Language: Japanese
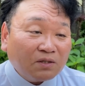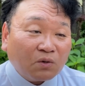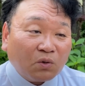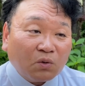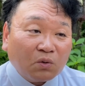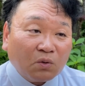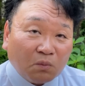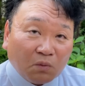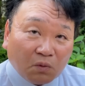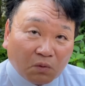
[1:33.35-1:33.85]

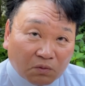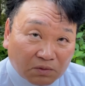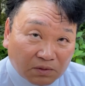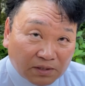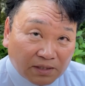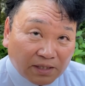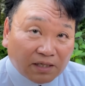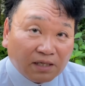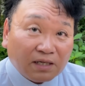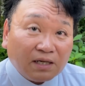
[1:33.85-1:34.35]
子供を産
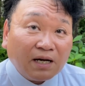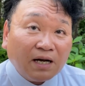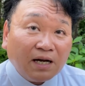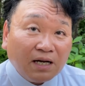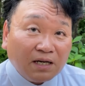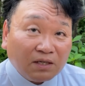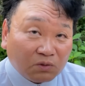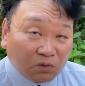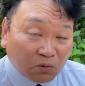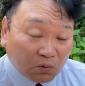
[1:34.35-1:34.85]
んで
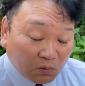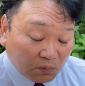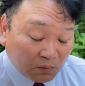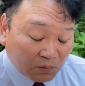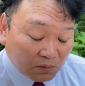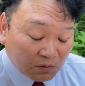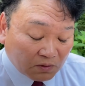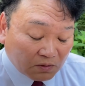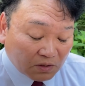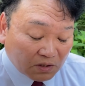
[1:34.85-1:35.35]
早く子
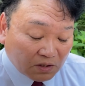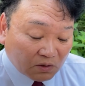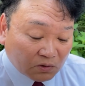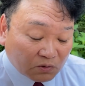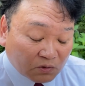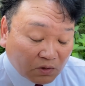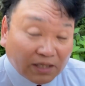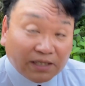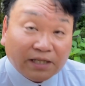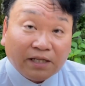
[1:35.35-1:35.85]
供をあの
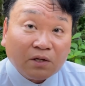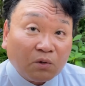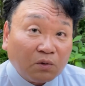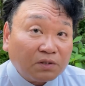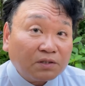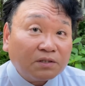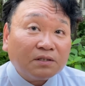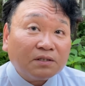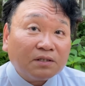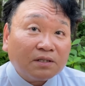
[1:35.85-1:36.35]
育てて
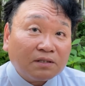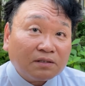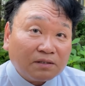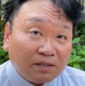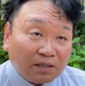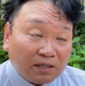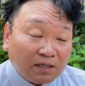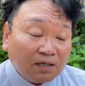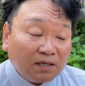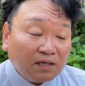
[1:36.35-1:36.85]
ほしいんです
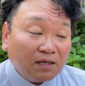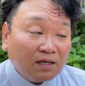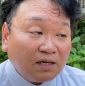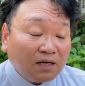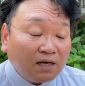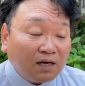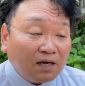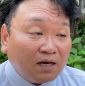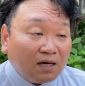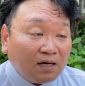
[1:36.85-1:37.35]
ね
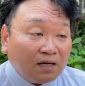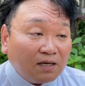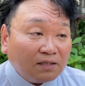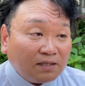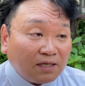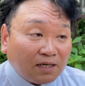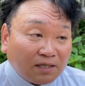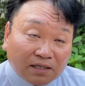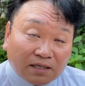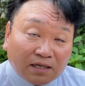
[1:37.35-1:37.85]

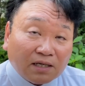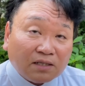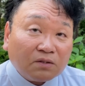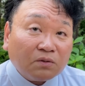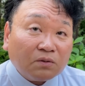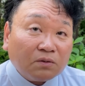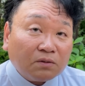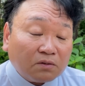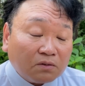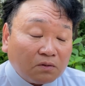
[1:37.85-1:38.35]
なぜか
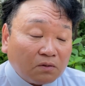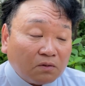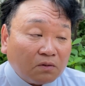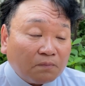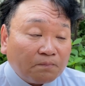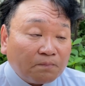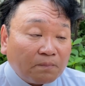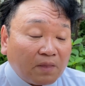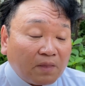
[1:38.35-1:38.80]
というと